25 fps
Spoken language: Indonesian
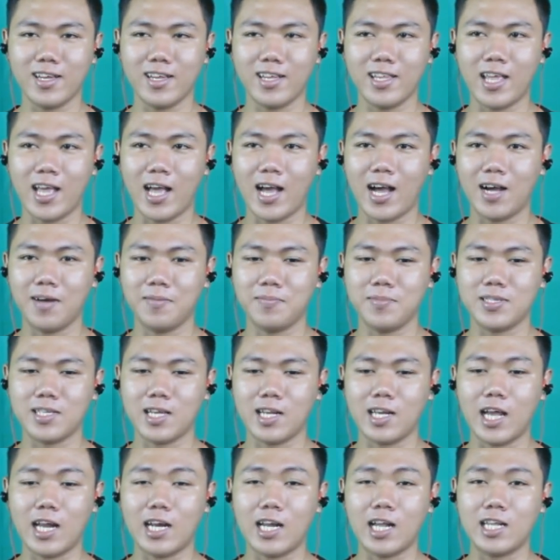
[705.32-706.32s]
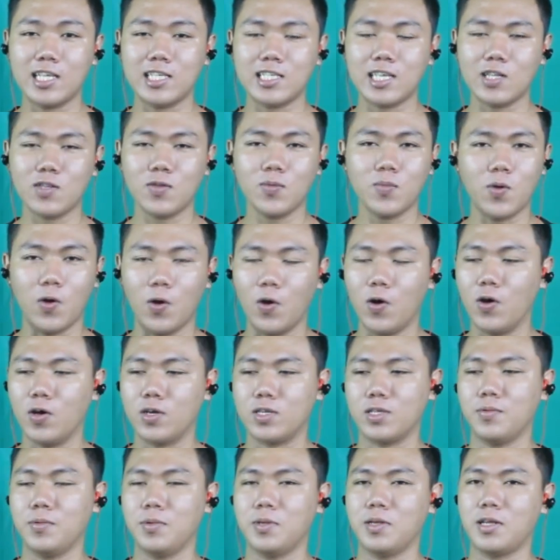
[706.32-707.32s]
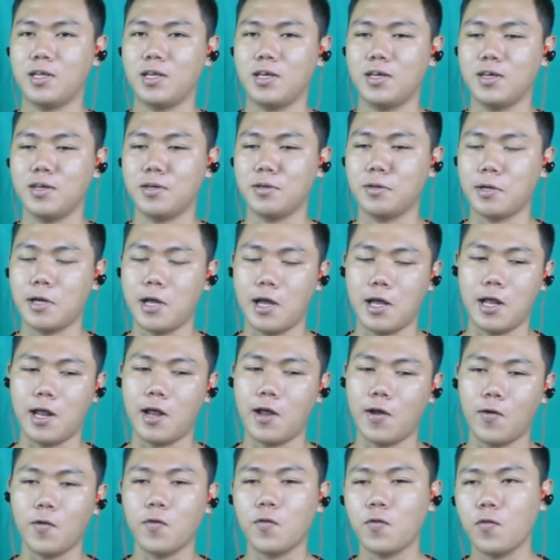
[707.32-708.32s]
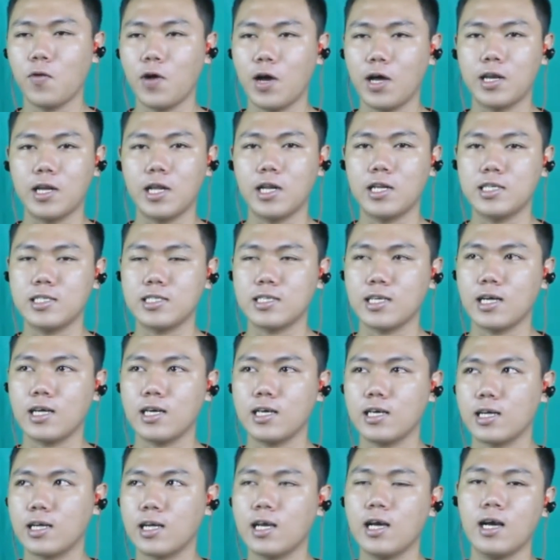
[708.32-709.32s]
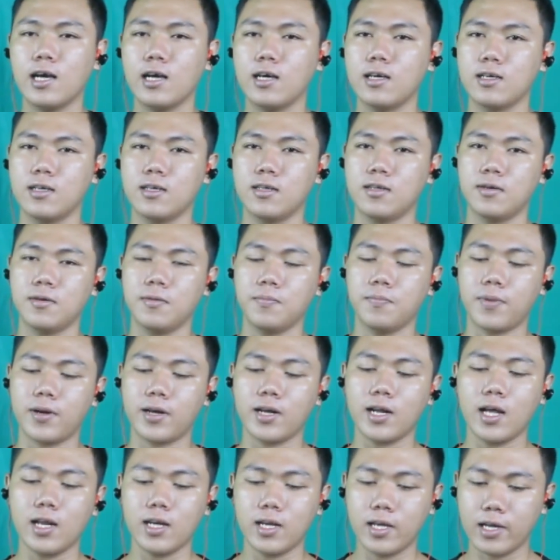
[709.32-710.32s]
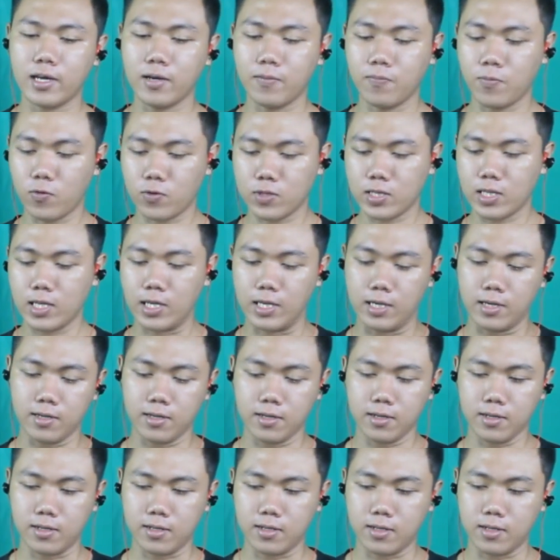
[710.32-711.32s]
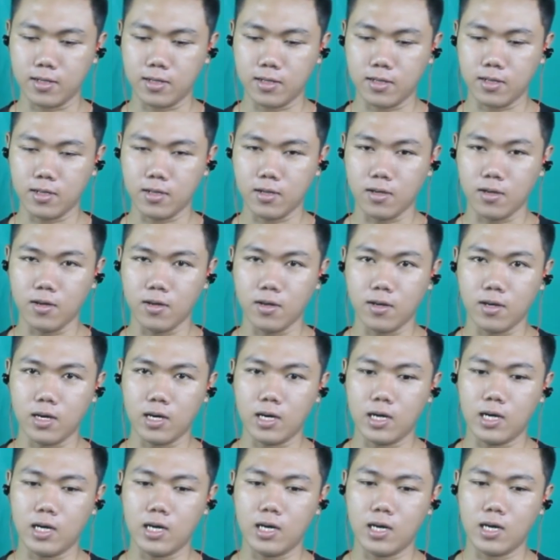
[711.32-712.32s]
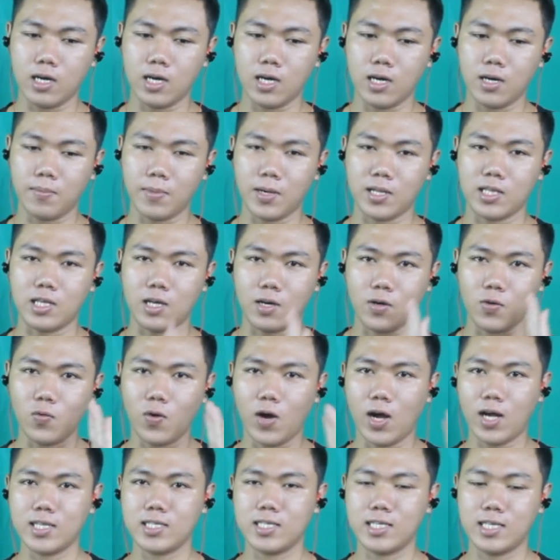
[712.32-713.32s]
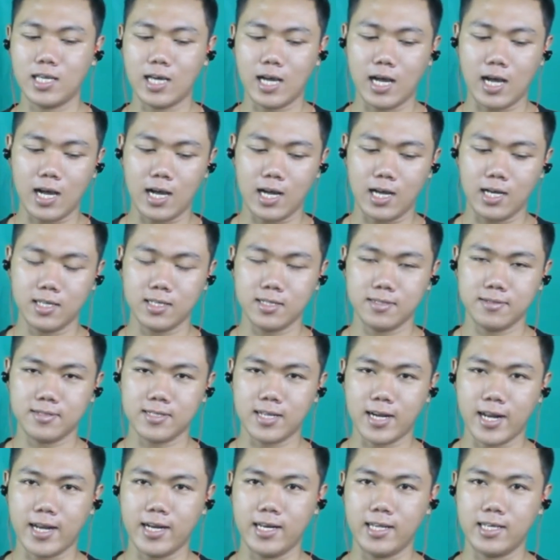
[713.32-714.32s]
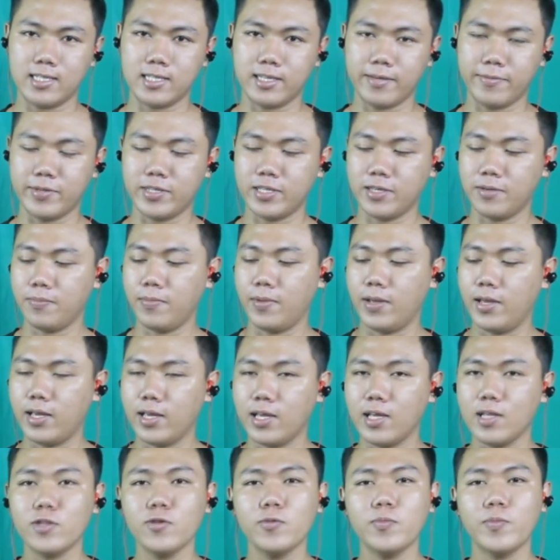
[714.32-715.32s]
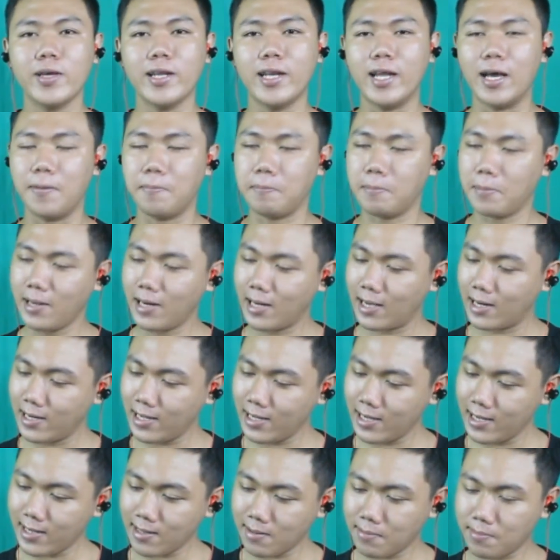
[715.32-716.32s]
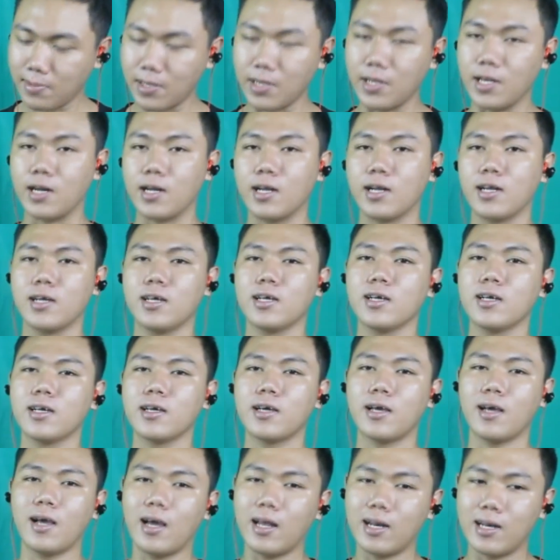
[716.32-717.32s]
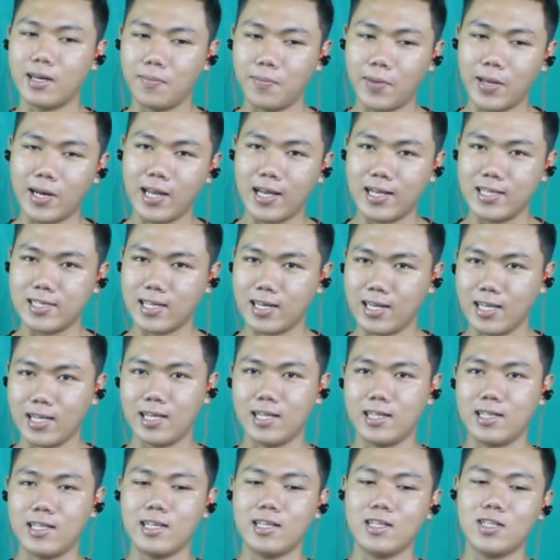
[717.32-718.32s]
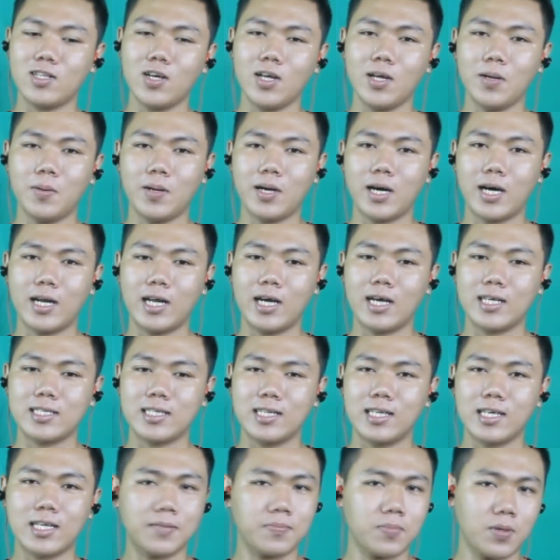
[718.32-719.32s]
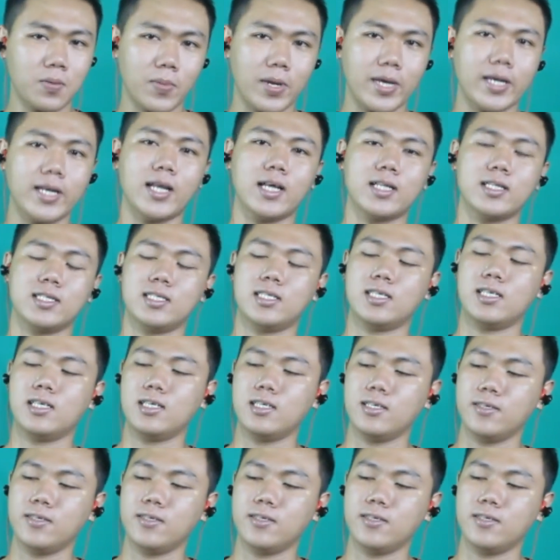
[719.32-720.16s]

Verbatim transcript: yang bisa dianalisa tuh bohong sebenarnya oh, gue analisa nggak pernah ada yang ngebuktiin uh, mata uang si A trading sama si B itu beda beda dikit bener dibedain sedikit itu emang ada sedikit permainan sih